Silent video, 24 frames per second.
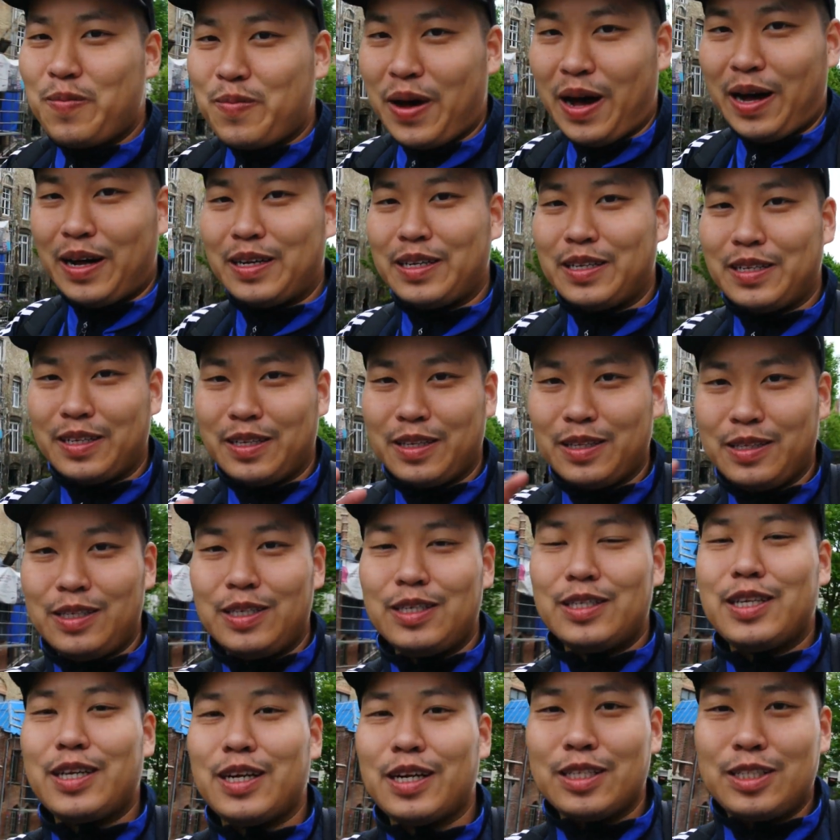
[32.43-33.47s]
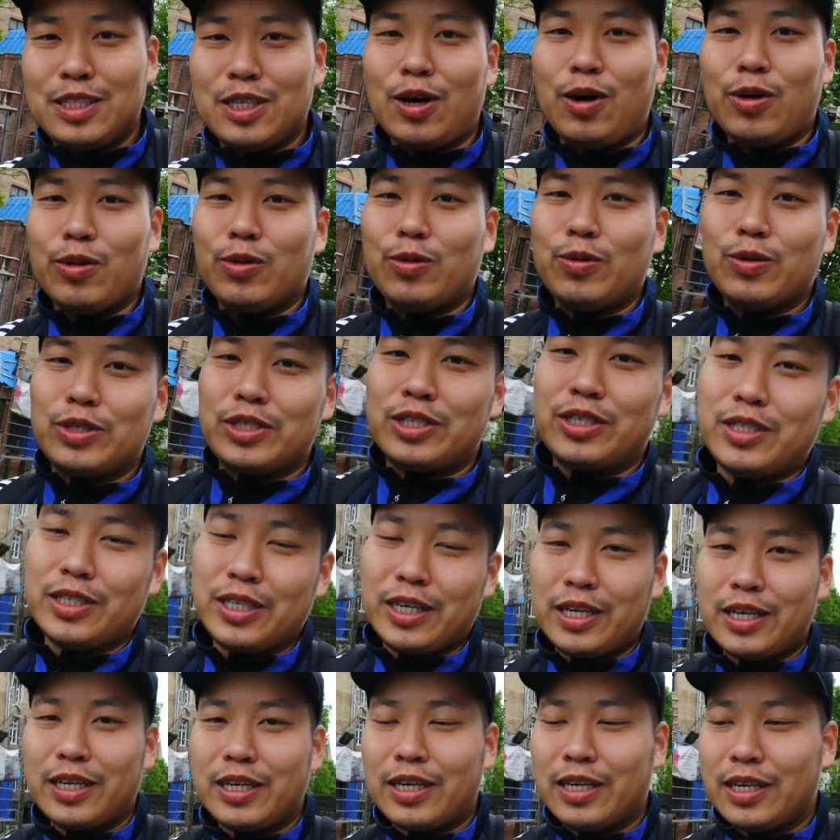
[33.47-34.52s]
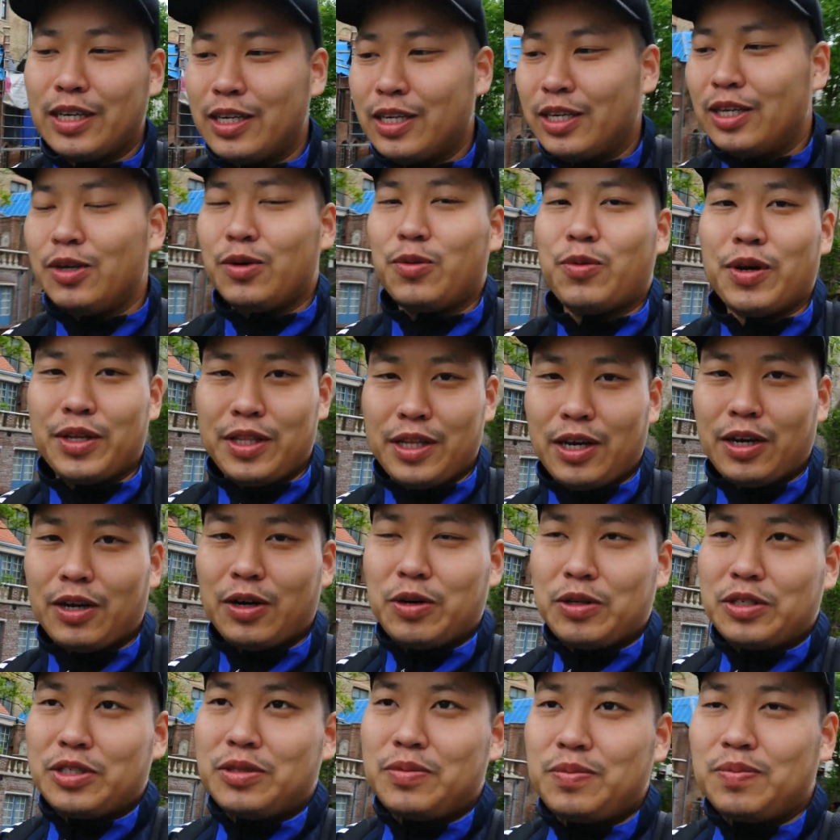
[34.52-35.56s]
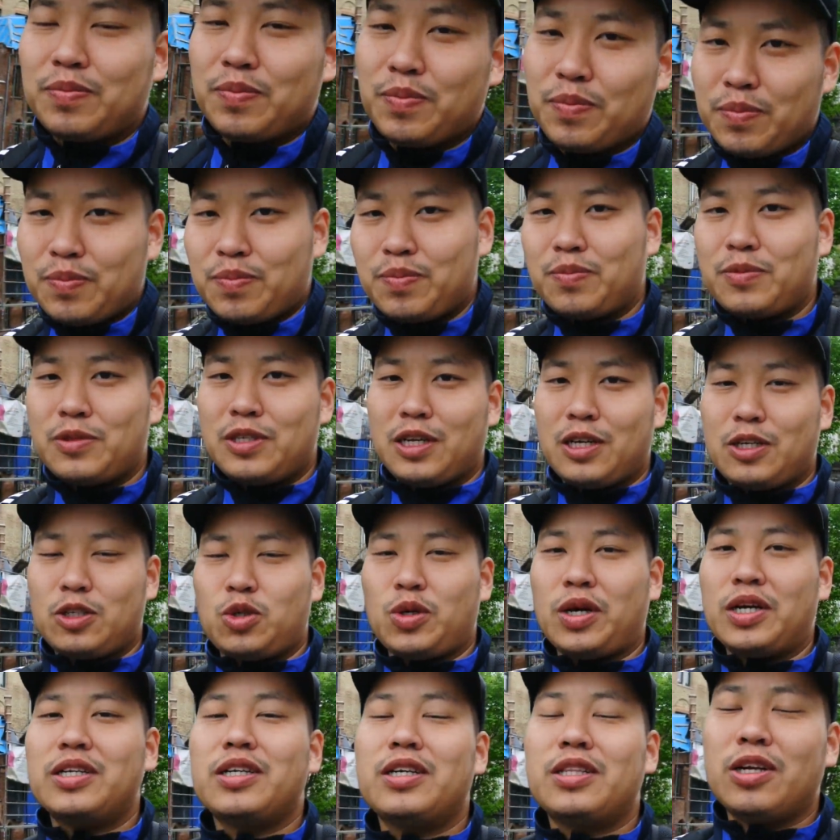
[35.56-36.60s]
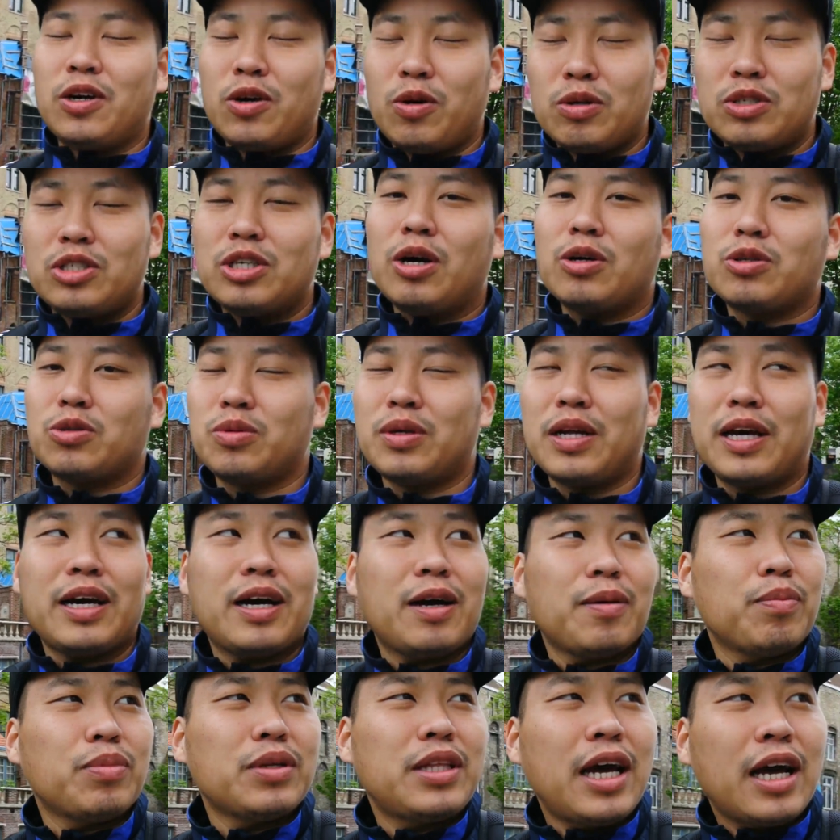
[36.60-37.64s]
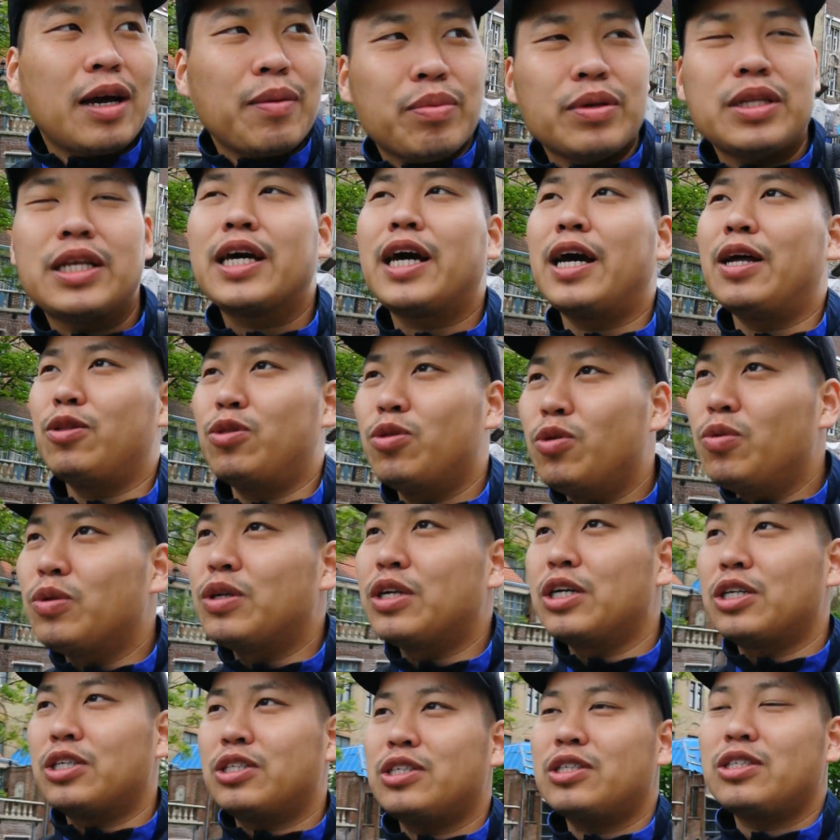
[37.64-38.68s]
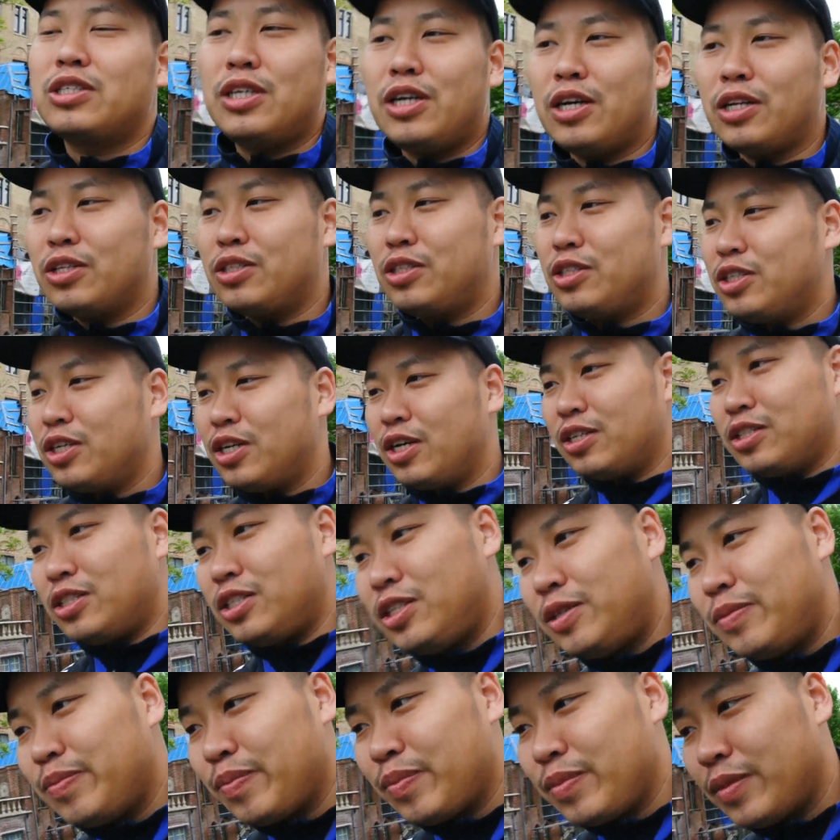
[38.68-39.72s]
把这、你这个角度，使这个我能够，这个全身能够照出来啊！不太、不太敢动这个摄、摄像、摄像机，